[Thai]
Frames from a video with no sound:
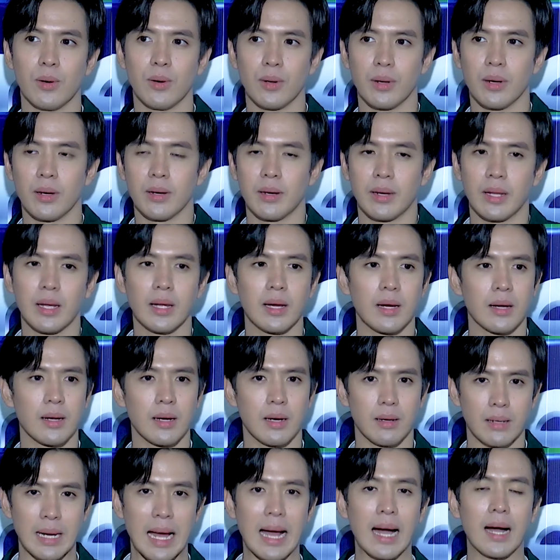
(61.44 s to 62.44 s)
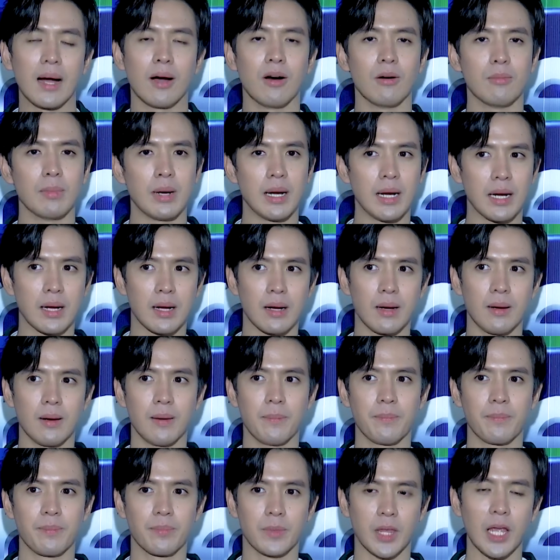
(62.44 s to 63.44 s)
คนที่เขาทักเข้ามาก็
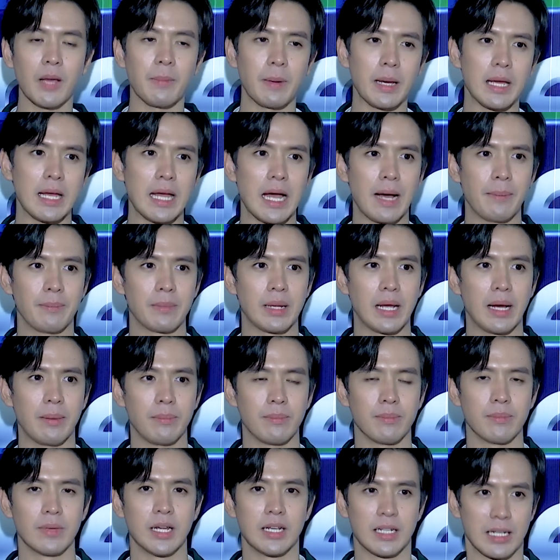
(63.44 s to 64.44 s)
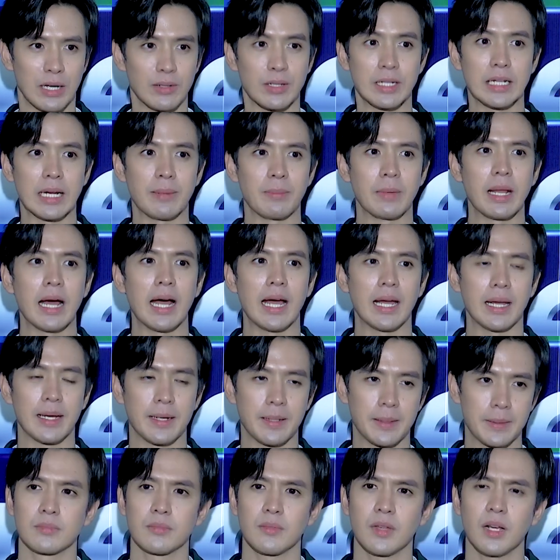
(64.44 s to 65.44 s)
จะพยายามทำเท่าที่ทำได้
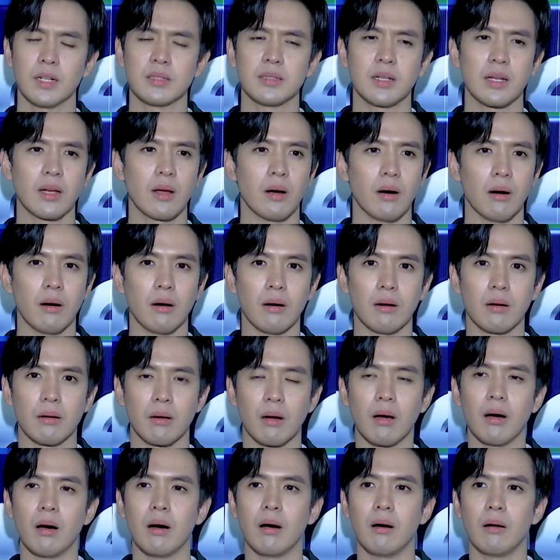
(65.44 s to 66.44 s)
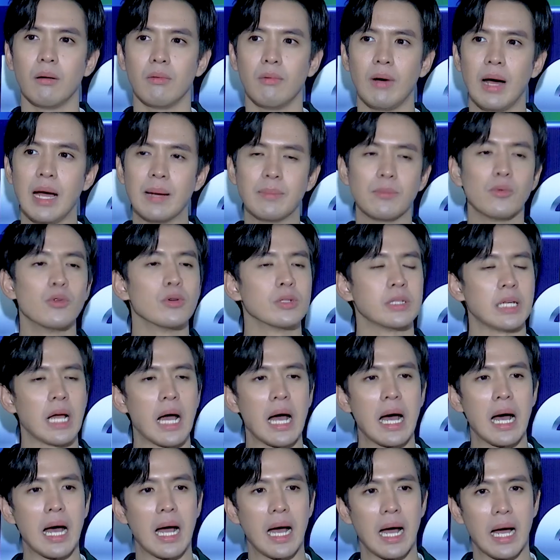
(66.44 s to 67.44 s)
ก็สะเดาะเคราะห์ไหว้บู
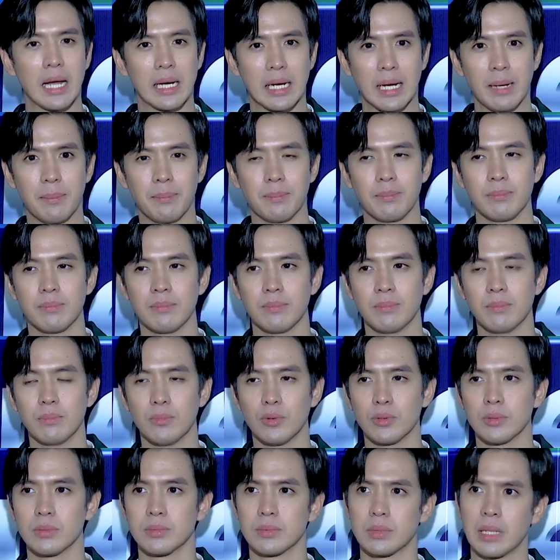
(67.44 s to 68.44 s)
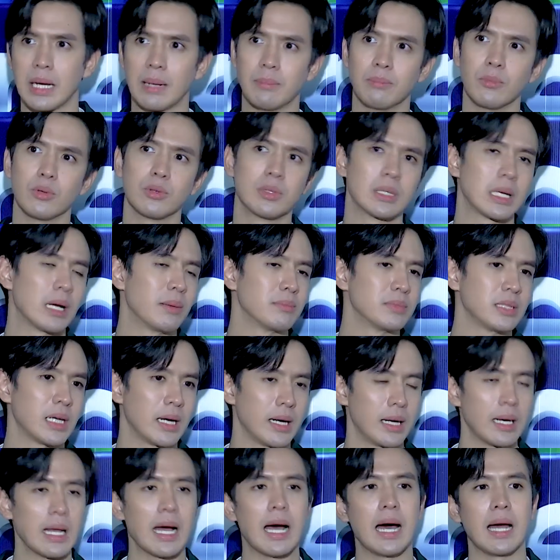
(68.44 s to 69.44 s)
ชาทำทำบุญทำสัง
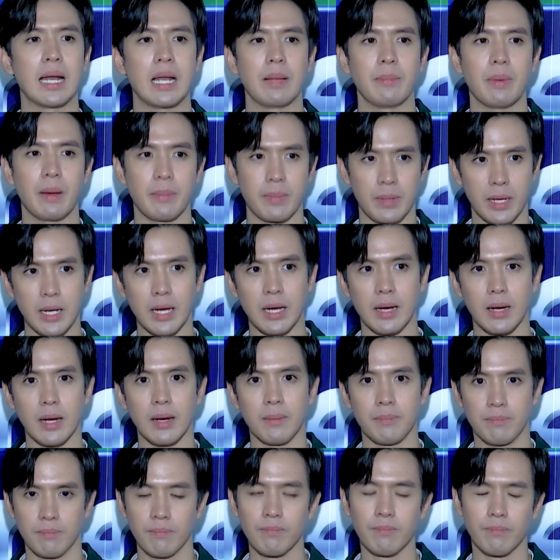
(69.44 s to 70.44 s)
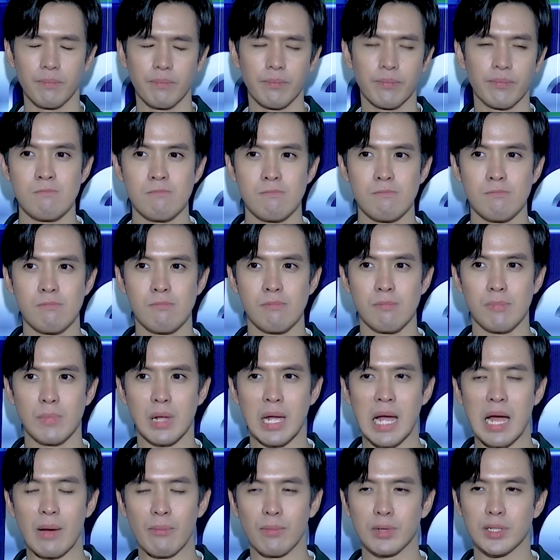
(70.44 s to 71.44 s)
ฆทานอะไรแบบนี้ครับ
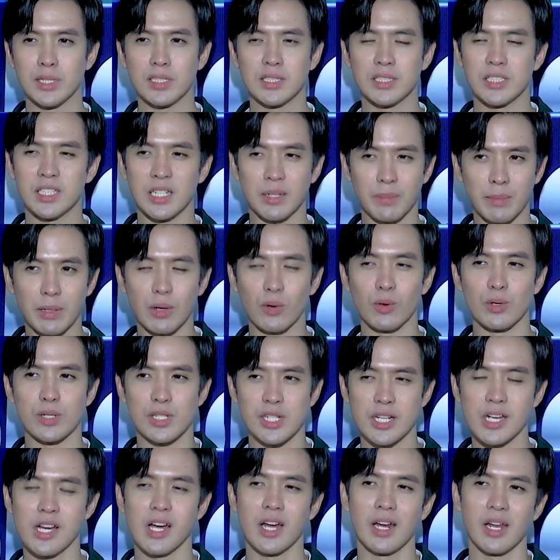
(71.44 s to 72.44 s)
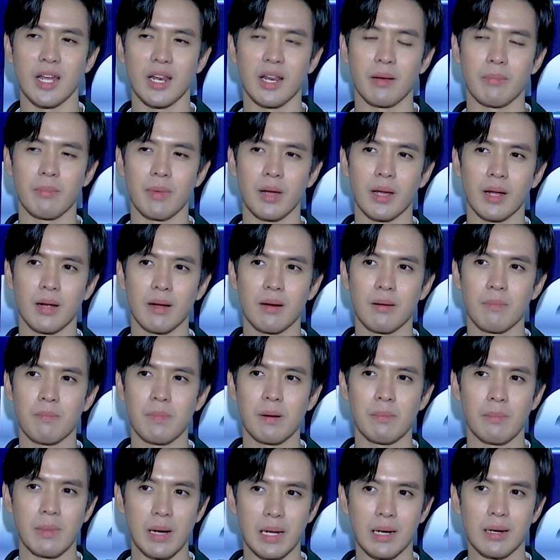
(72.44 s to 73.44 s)
ถามว่าจริง ๆ เป็นคนเชื่อขนาดนั้นไหมก็ป
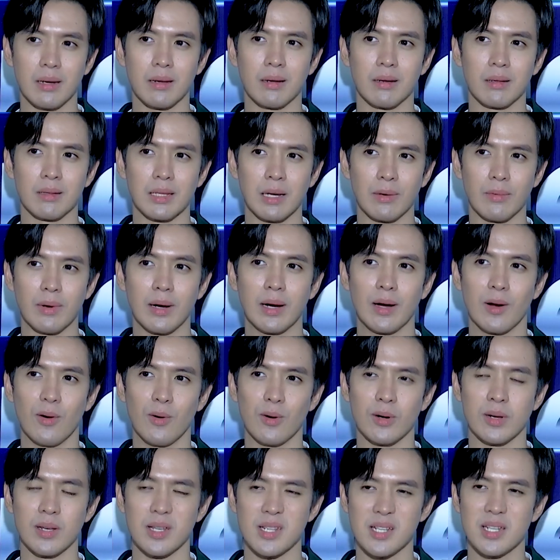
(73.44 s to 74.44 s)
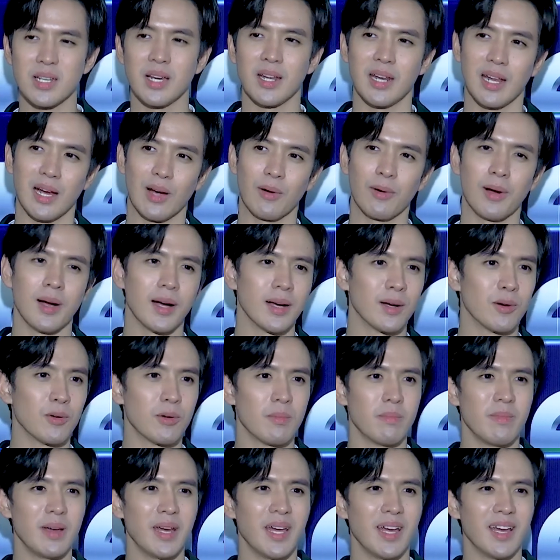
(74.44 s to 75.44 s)
ระมาณหนึ่งแต่ว่าคนที่เชื่อหนักกว่าคือคุ
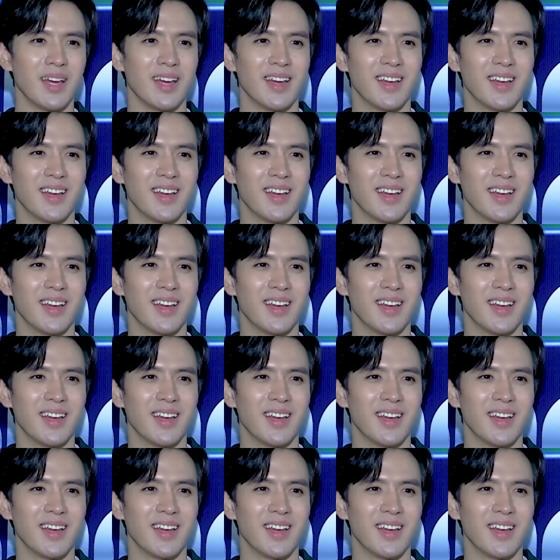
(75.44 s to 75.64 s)
ณแม่